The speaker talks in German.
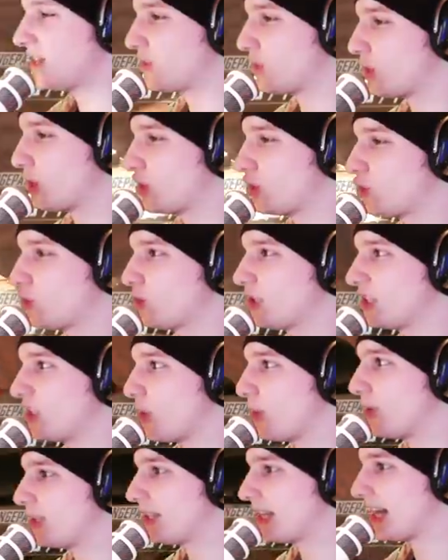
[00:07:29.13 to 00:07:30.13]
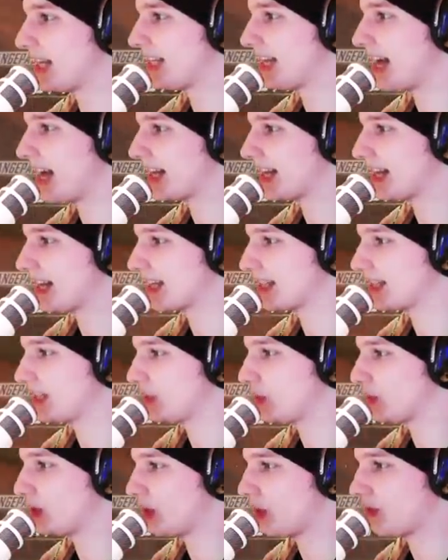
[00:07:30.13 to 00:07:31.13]
zocke ich schon, ich glaube, drei Jahre lang
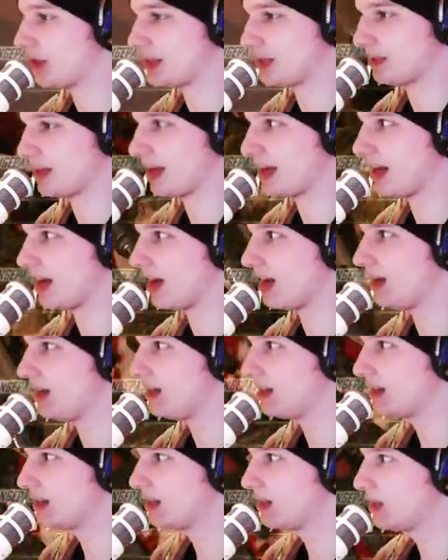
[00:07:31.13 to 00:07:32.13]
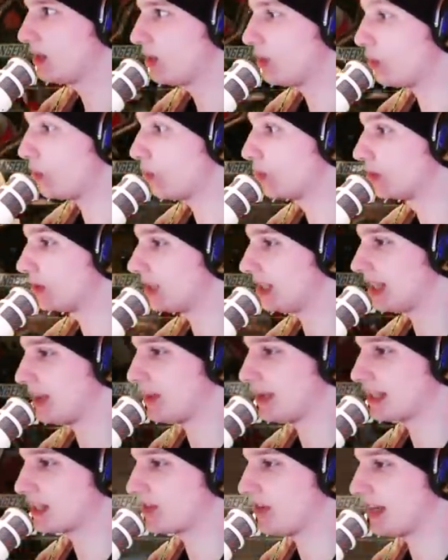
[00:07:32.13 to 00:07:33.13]
COD auf diesem Kanal. Und ich habe
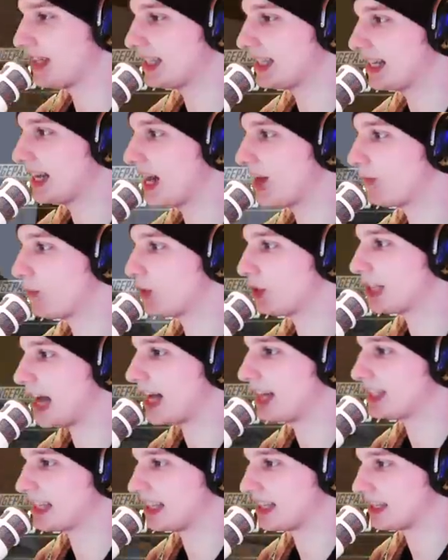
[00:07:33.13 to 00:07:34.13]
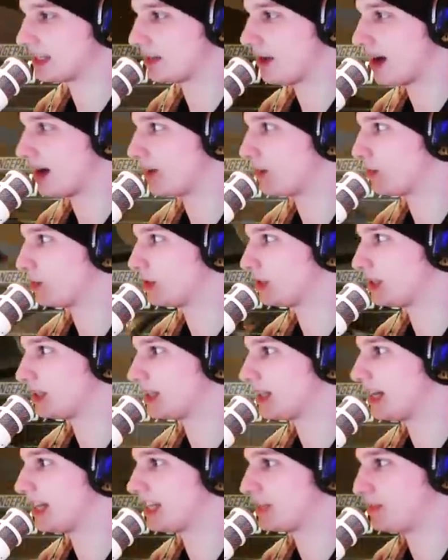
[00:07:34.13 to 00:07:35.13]
ja einen zweiten Kanal, wo ich alles andere mache, wo ich
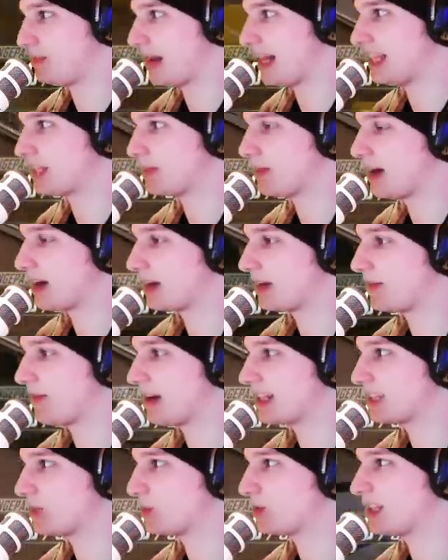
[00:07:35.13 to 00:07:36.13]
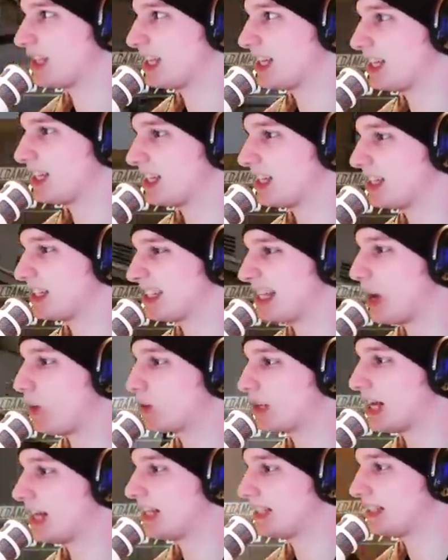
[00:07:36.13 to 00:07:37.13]
Let's Plays mache quasi und die sehr
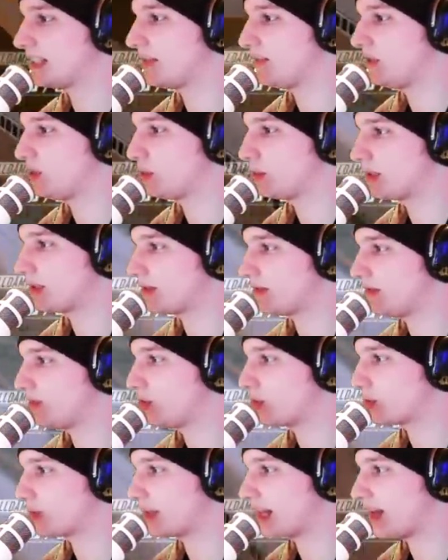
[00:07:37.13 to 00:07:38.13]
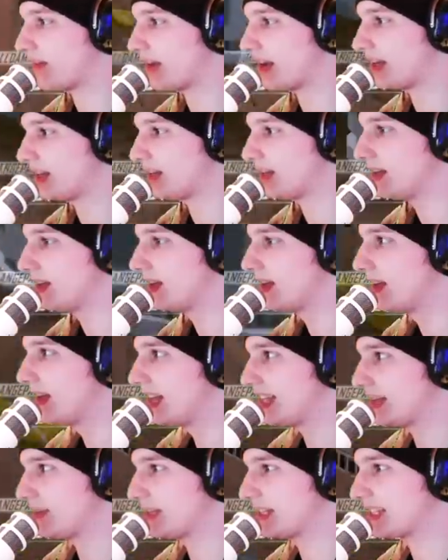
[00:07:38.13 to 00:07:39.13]
unterhaltende Video mit, Videos mittlerweile.
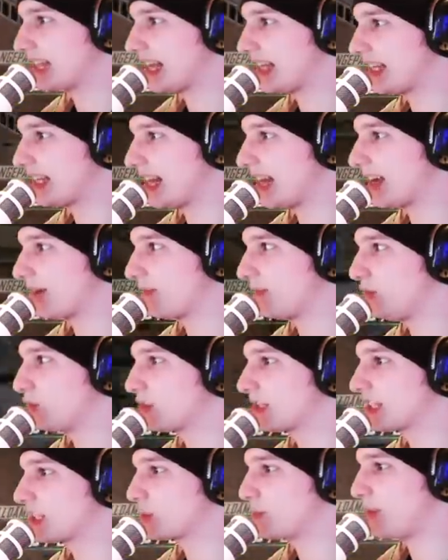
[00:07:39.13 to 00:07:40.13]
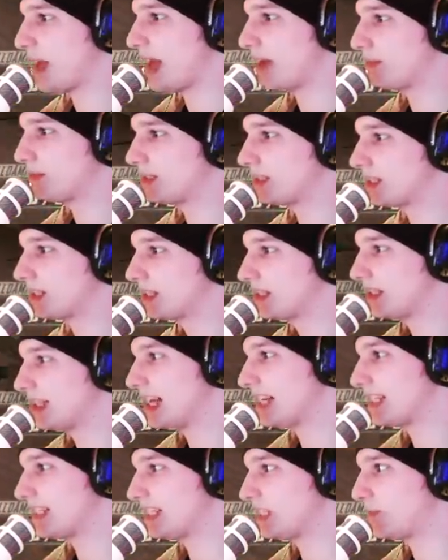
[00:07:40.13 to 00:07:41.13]
Ich habe eine Zeit lang Videos gespammt, die
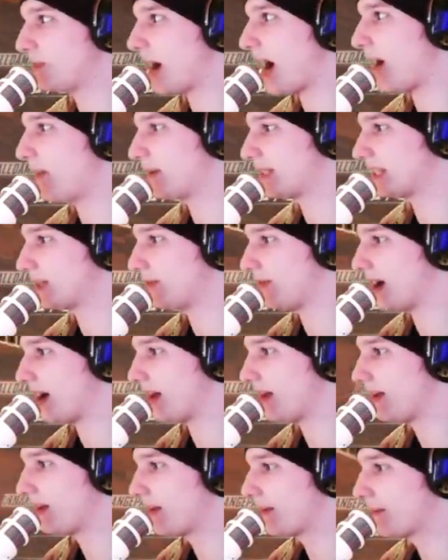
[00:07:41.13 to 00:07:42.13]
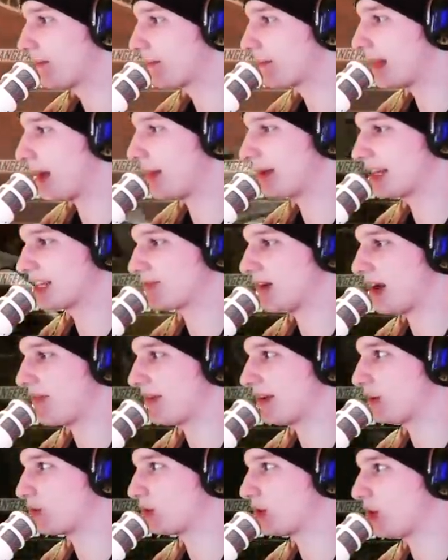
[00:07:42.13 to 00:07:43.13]
halt nicht bearbeitet waren. Aber das war
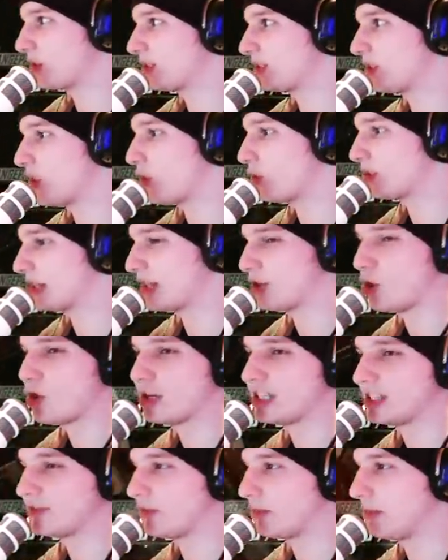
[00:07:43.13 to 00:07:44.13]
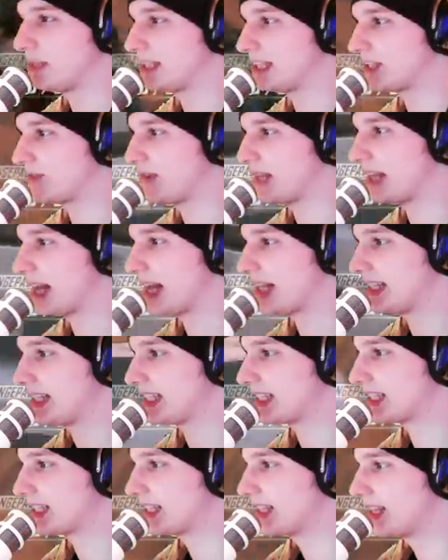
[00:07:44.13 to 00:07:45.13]
einfach do, do, dann doch nicht für mich, deswegen lade ich
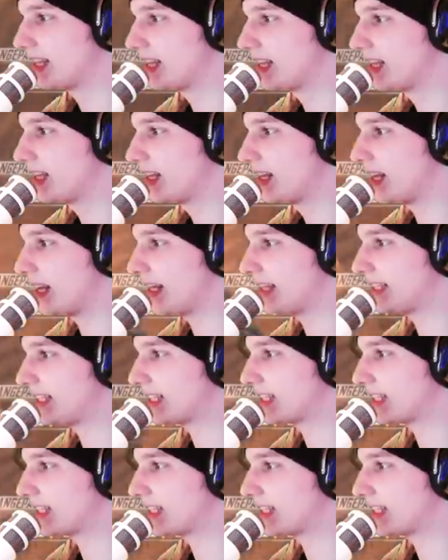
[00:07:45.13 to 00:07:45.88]
jetzt lade ich